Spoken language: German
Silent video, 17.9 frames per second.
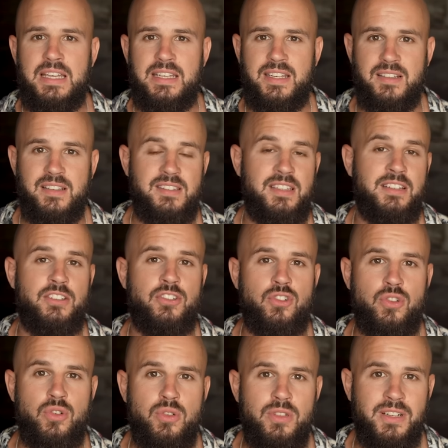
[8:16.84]
Das ist ja das
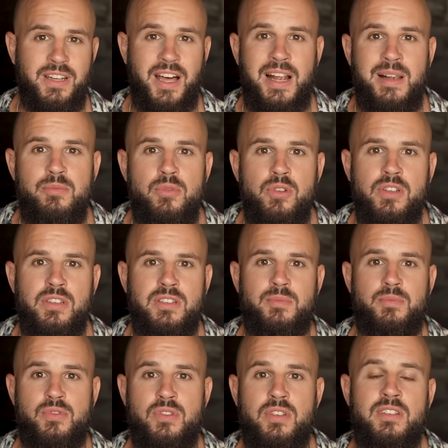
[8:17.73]
Schöne an allen
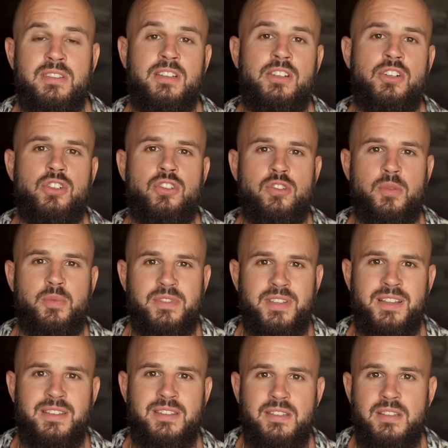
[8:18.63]
möglichen psychedelischen
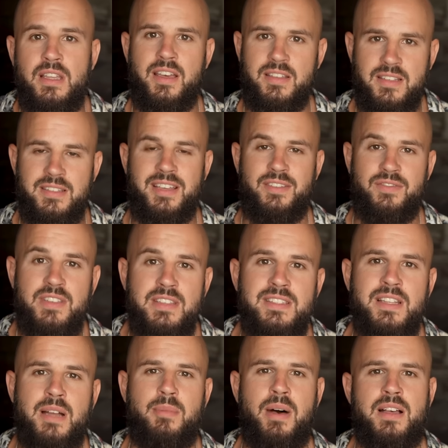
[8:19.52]
Substanzen. Es ist
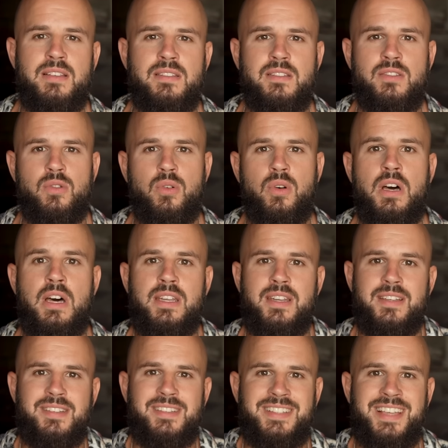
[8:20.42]
erwiesenermaßen so,
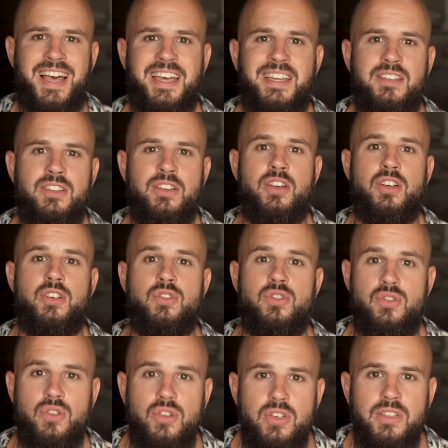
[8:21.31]
dass es keine
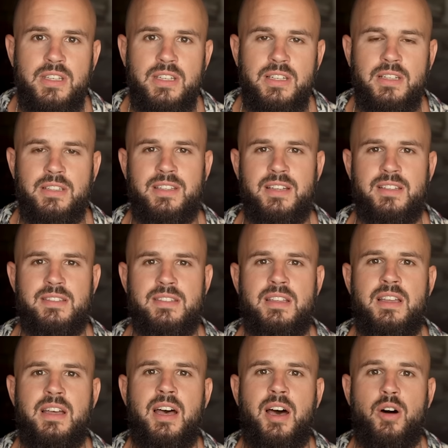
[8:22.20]
Süchtigen
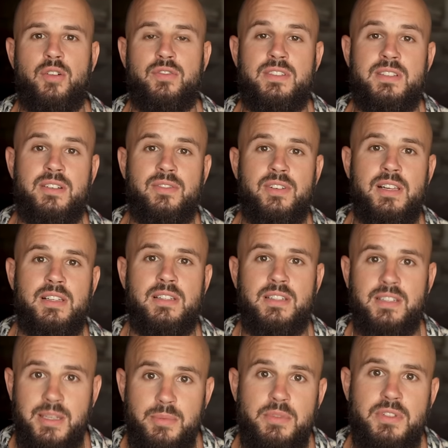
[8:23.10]
dessen auf dieser Welt
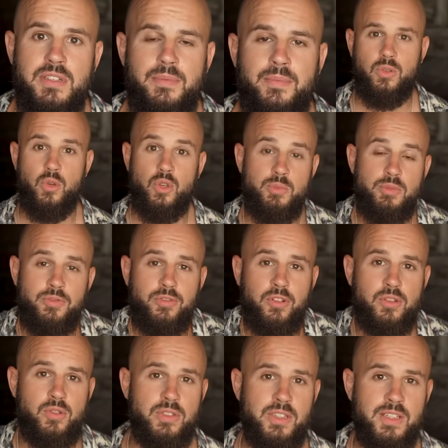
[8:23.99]
gibt. Und
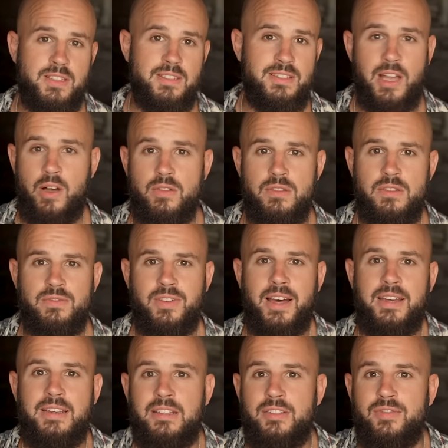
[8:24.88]
bevor du dir jetzt tausend
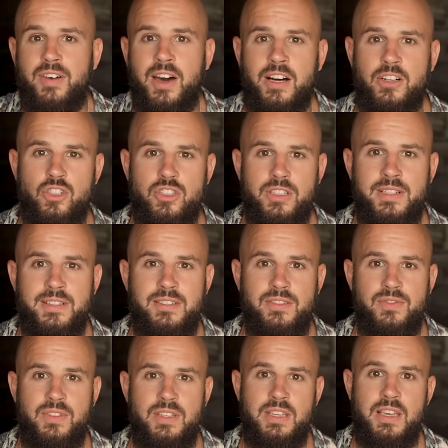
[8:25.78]
weitere Fragen
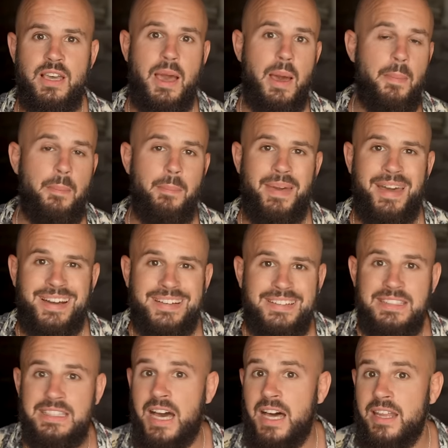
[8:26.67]
stellst, wie
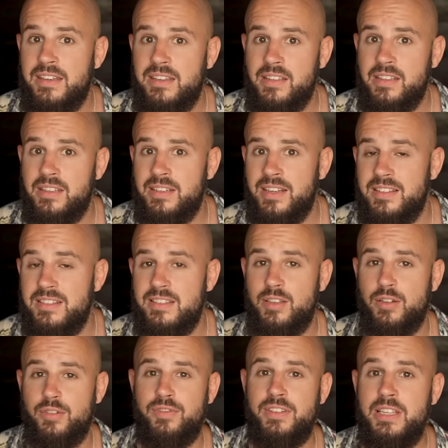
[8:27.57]
merken die anderen, dass
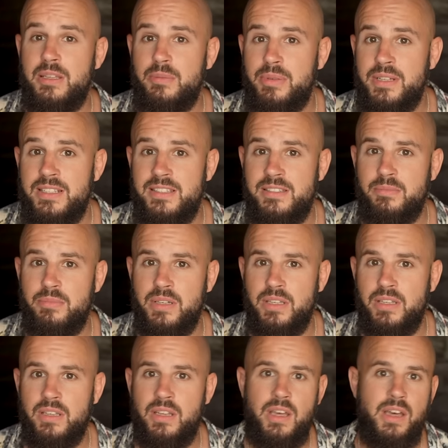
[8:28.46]
ich auf Fliegenpilzen
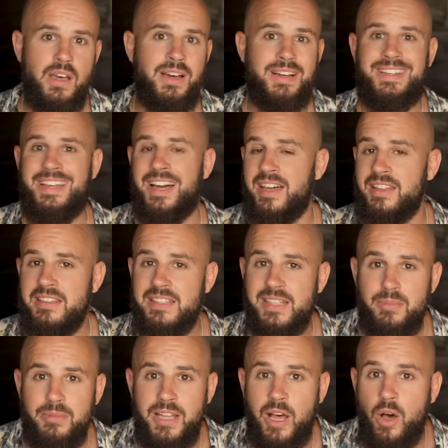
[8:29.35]
bin? Kann ich
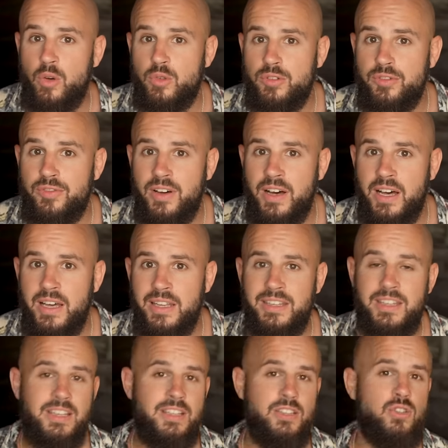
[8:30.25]
damit Auto
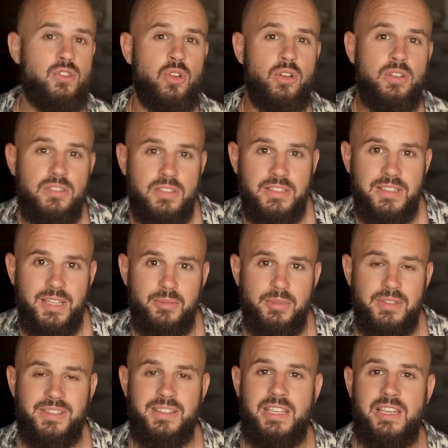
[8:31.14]
fahren? Sollte ich
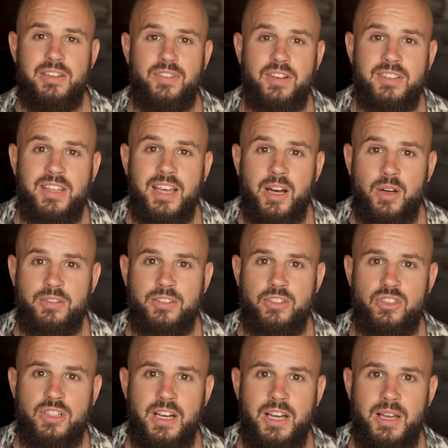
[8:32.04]
damit einen Ehevertrag
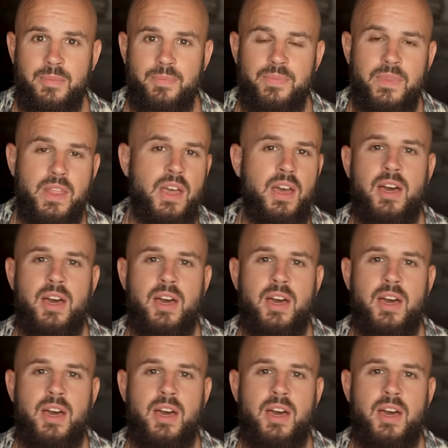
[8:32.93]
unterschreiben?